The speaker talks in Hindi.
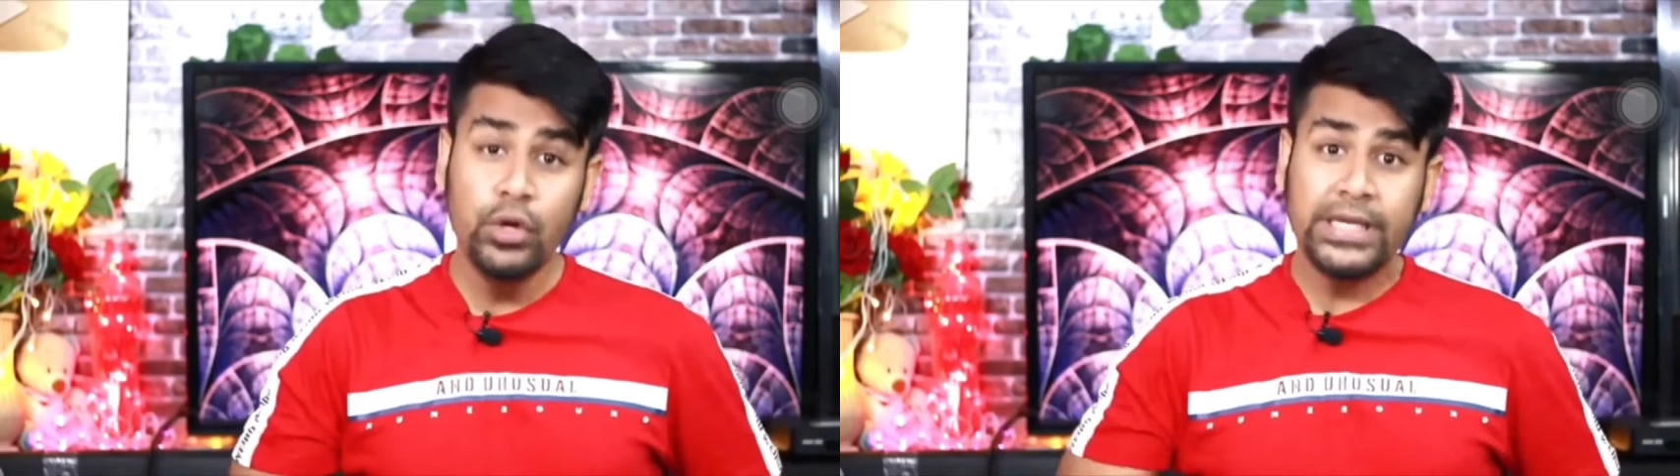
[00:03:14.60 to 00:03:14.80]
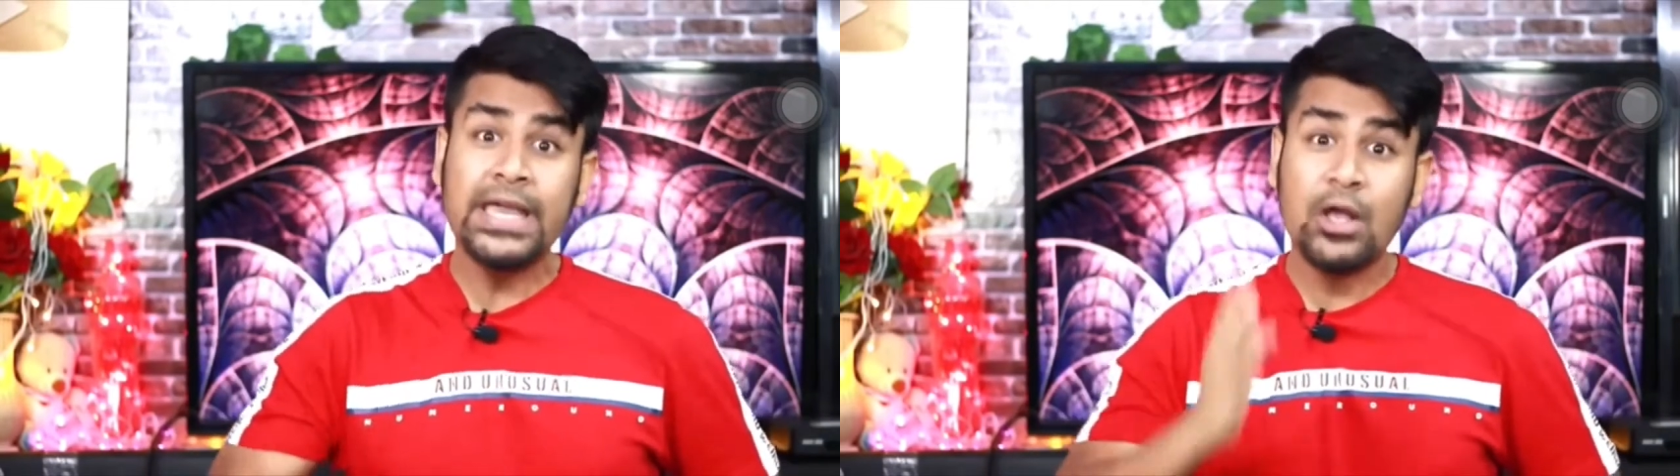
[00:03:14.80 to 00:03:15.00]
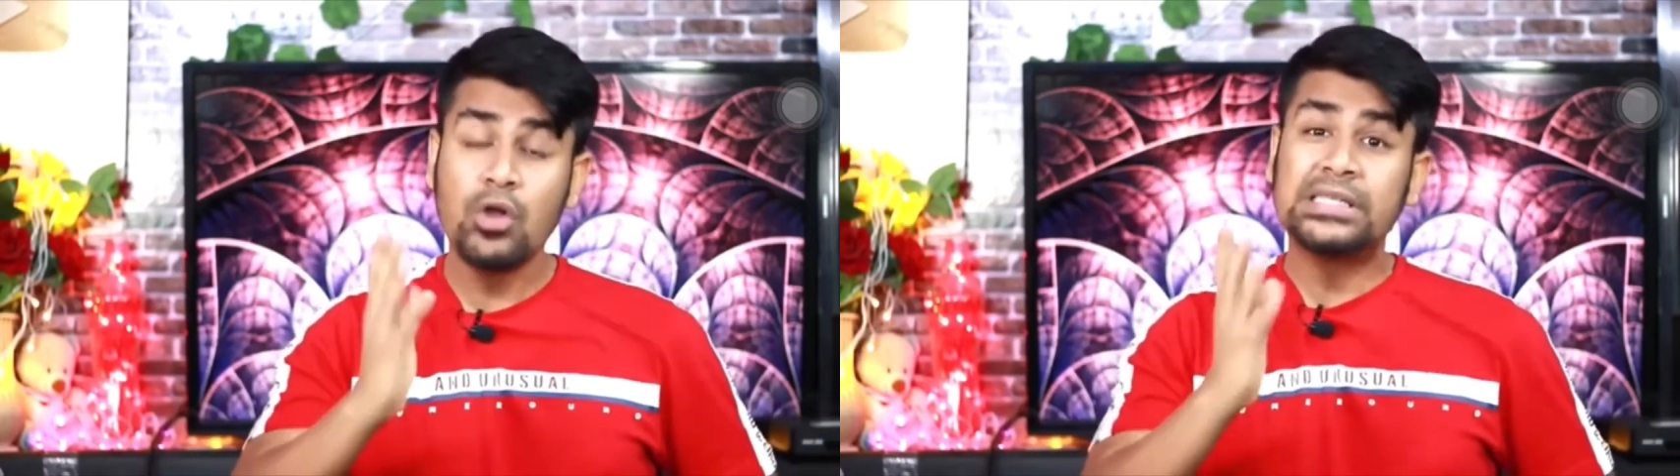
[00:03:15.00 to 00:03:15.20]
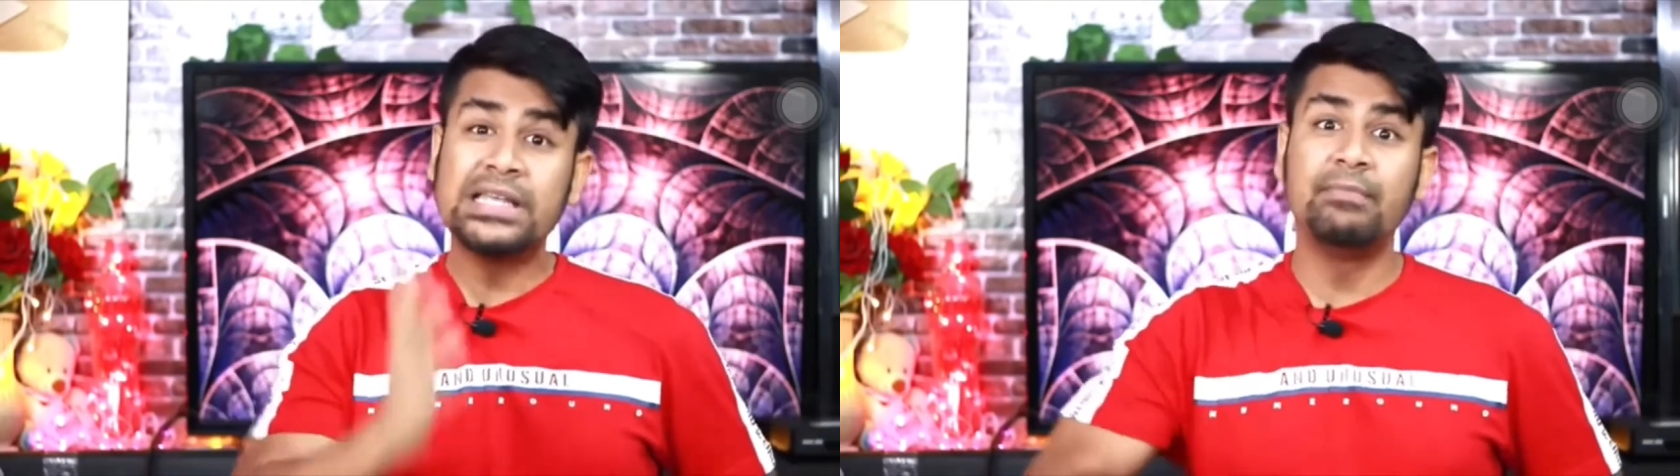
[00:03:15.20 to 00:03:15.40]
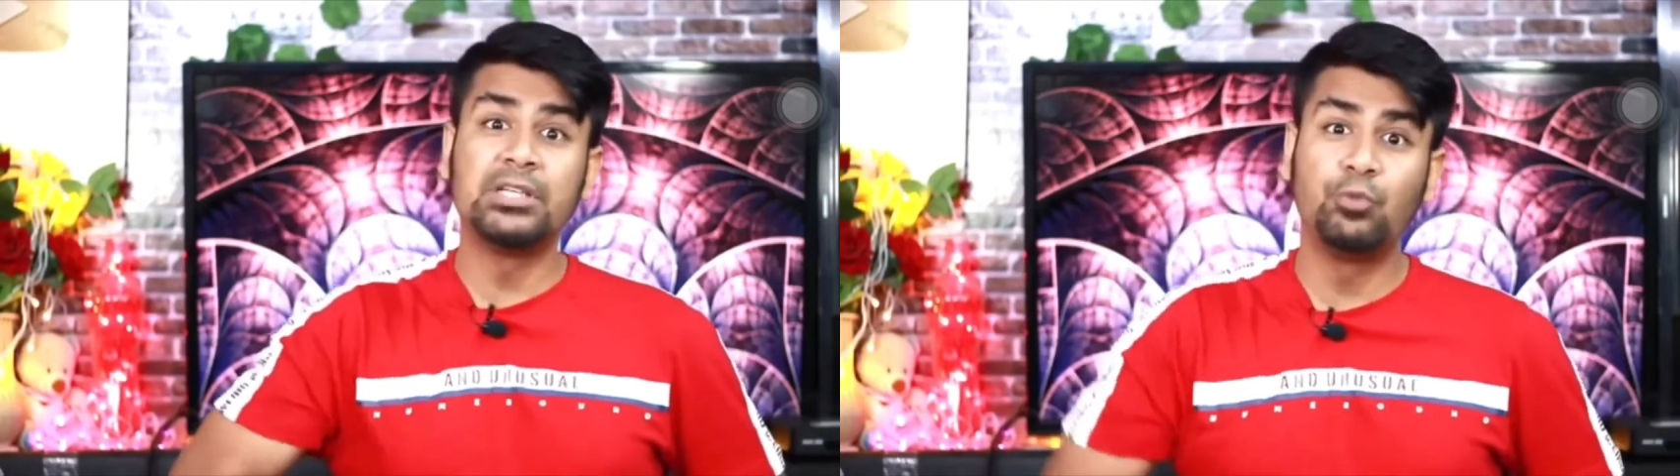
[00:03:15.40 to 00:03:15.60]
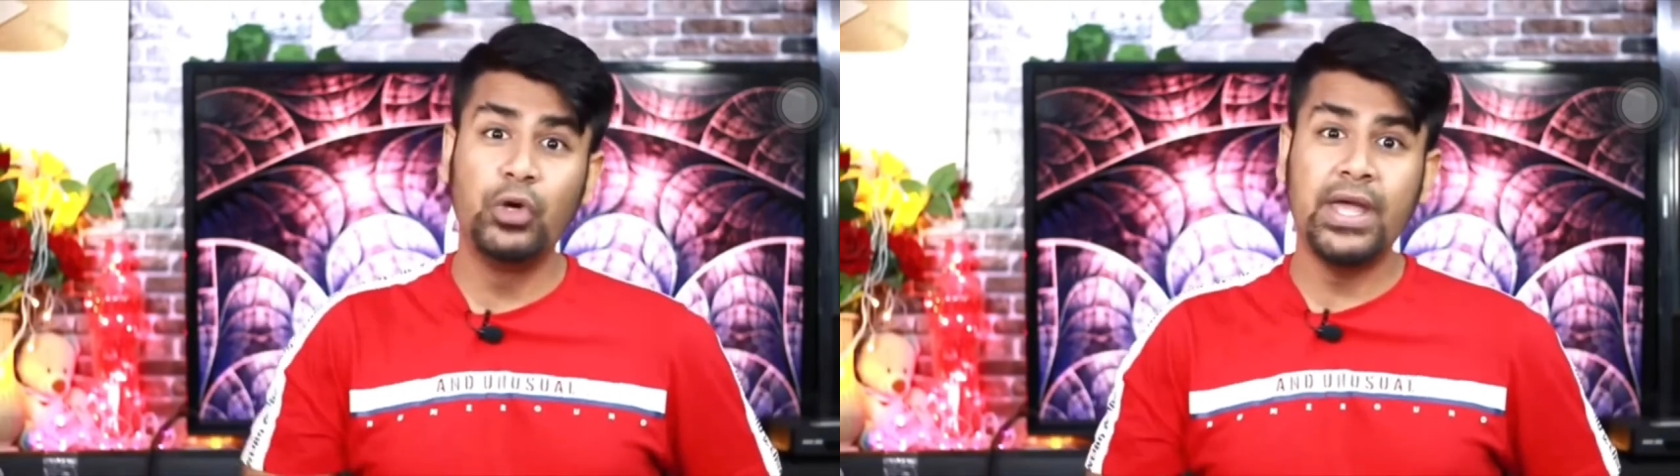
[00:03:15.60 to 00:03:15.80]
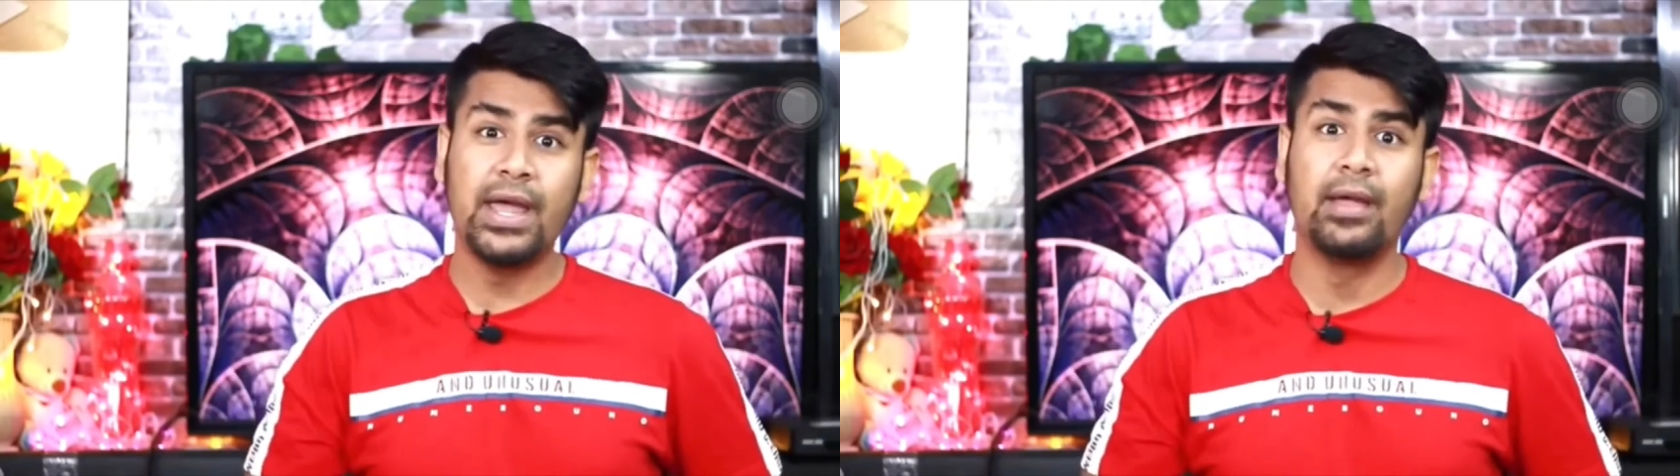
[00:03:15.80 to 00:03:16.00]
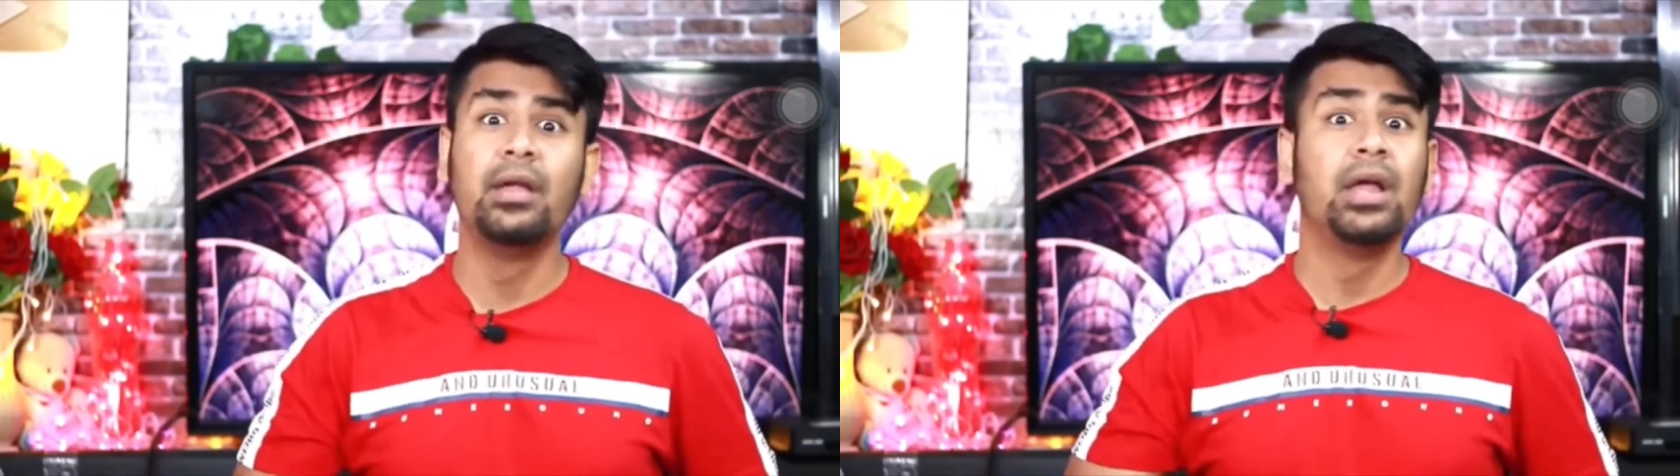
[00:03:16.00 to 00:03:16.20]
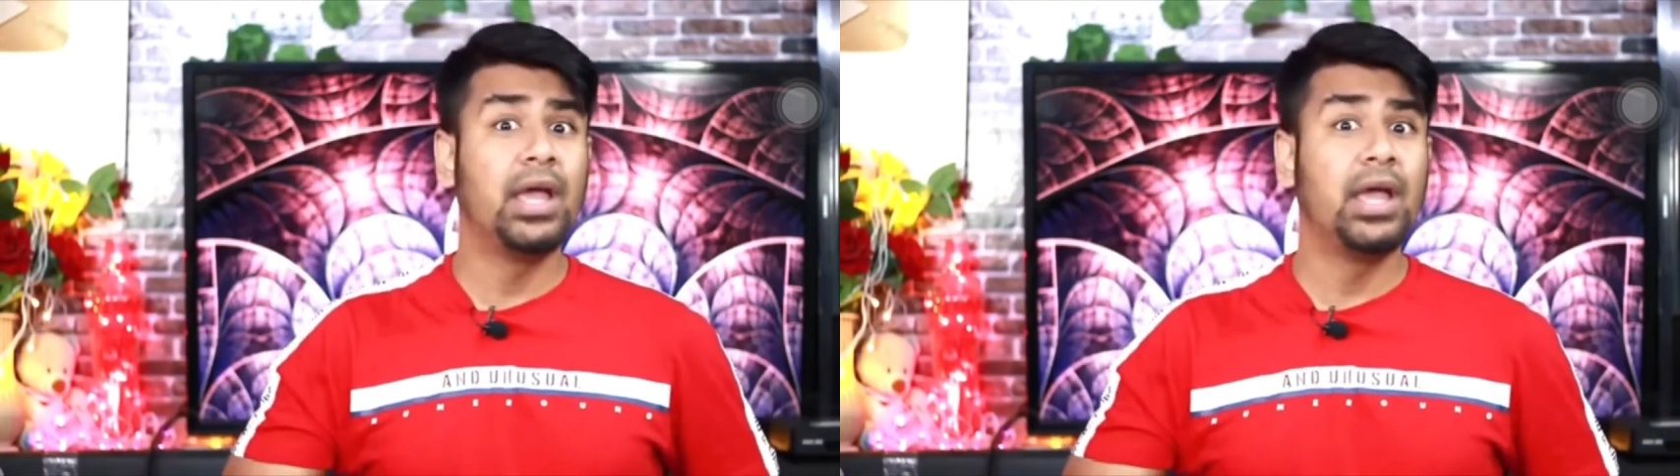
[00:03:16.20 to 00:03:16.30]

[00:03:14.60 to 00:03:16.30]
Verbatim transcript: उनकी कौन सी मजबूरी है